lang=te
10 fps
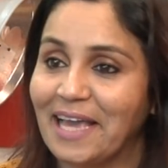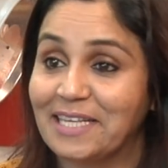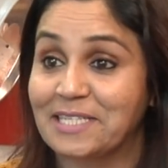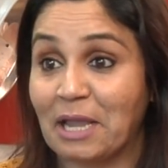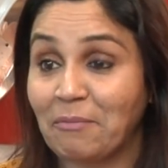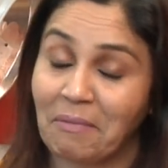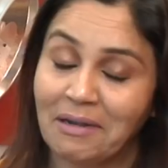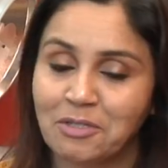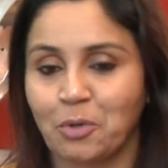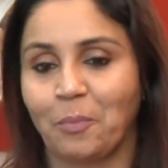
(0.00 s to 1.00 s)

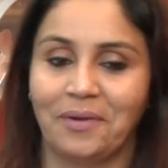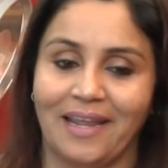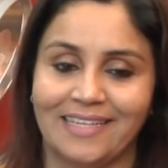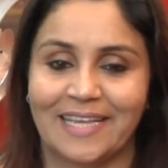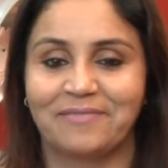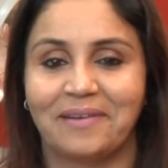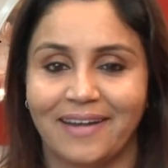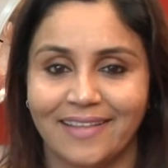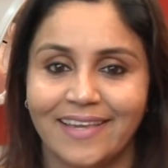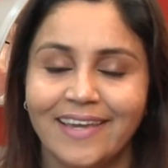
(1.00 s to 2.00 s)
ఎక్సైట్మెంట్ సూపర్
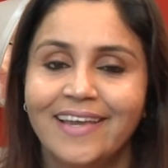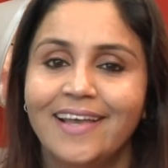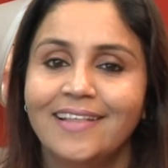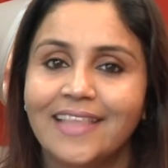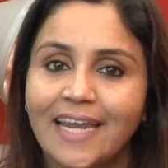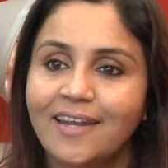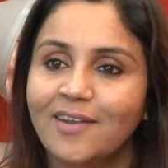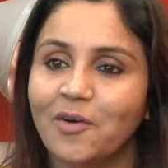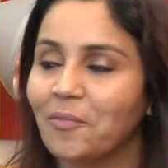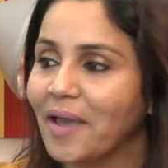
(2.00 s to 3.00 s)
ఎక్సైట్మెంట్ అది దెన్
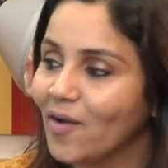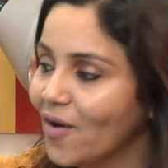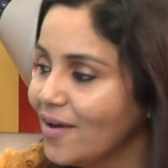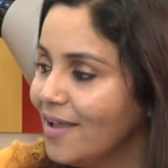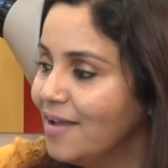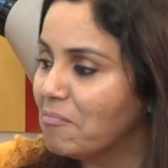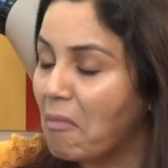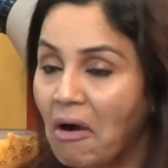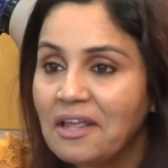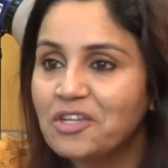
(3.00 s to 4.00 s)
ఓ మై గాడ్
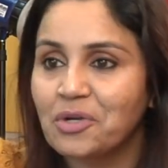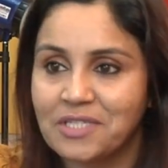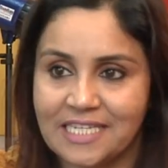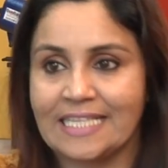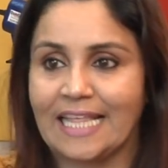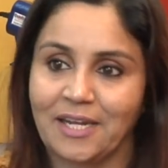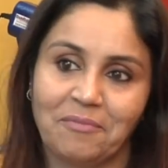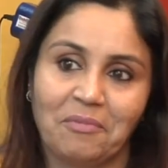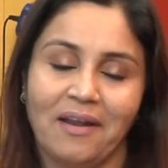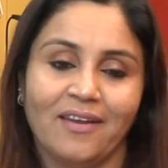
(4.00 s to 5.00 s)
మార్నింగ్ షో చేసేదాన్ని
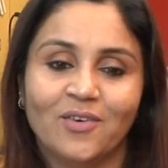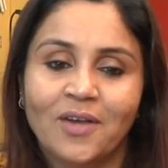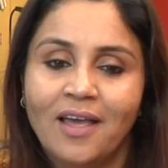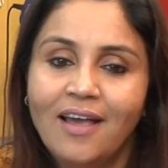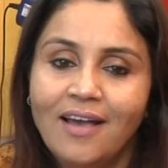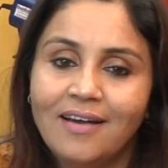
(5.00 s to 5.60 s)
అప్పుడు నేను hmm.